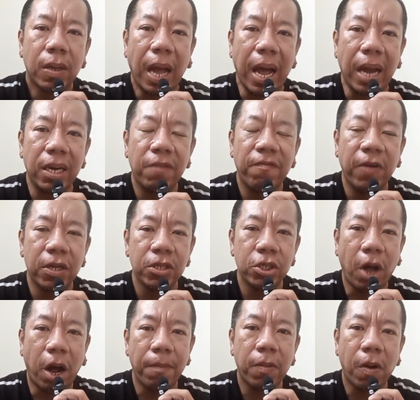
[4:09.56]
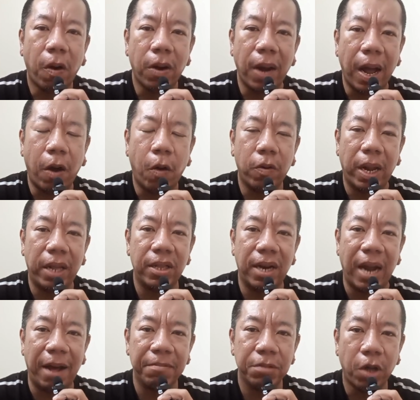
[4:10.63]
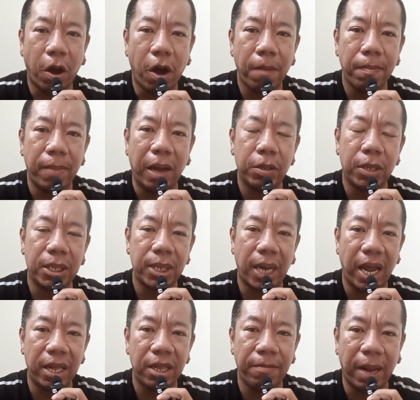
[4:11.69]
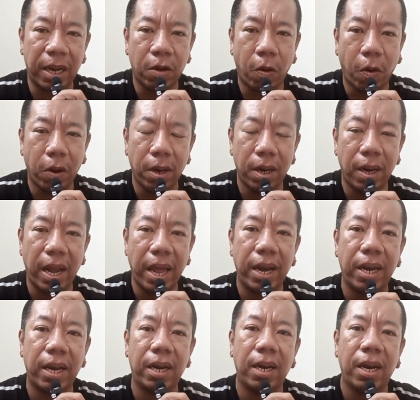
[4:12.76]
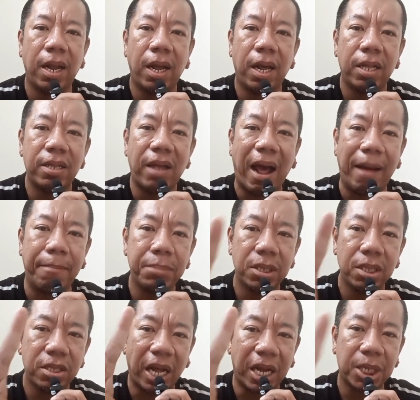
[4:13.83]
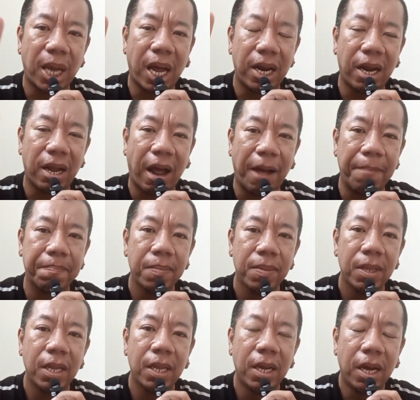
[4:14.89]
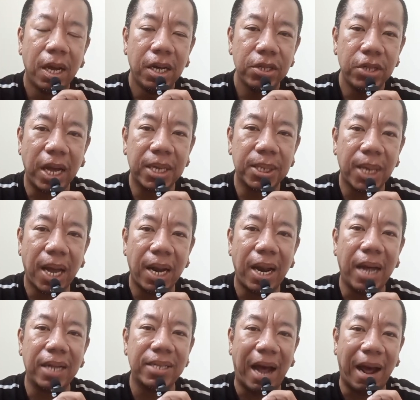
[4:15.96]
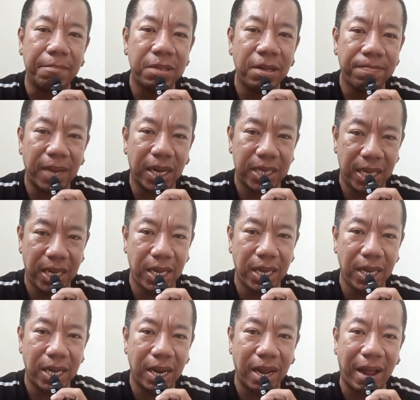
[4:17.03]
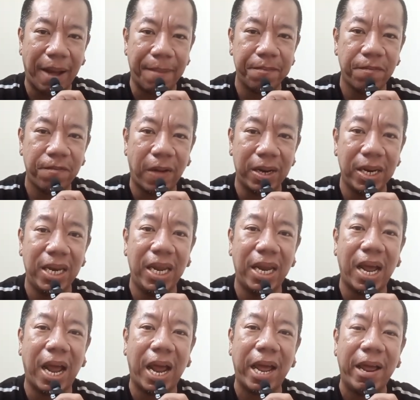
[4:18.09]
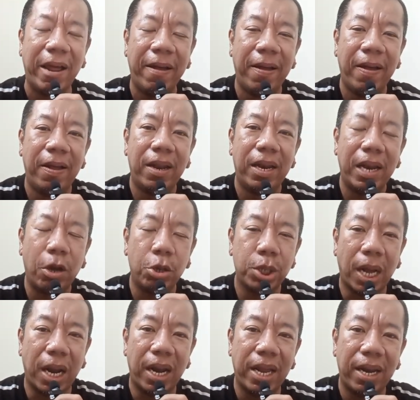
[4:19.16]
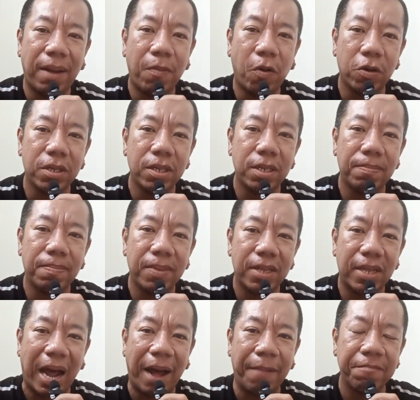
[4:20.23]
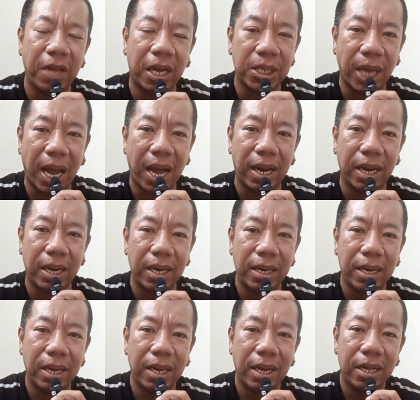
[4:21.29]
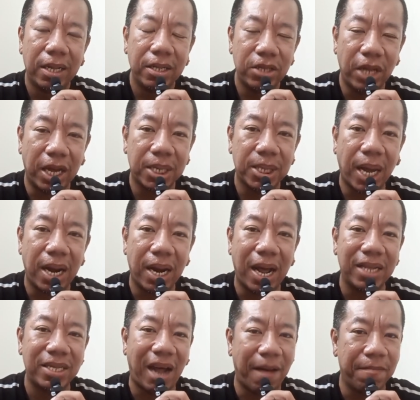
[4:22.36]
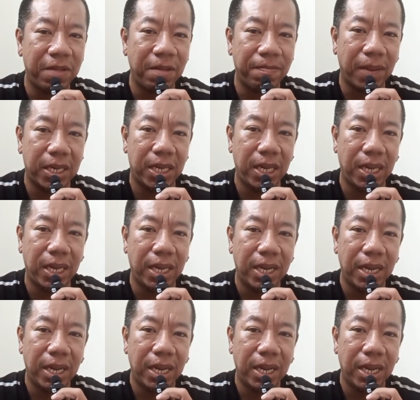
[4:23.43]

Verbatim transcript: การฝึกซ้อมของเราในสนามซ้อมเราจะใช้ 11 คน เล่น3เซกชันนะครับเซกชันละ 30 นาทีนะครับฟังดีๆนะฮะเราจะเล่นทั้งหมดสามเซกชันเซกชันละสามสิบนาที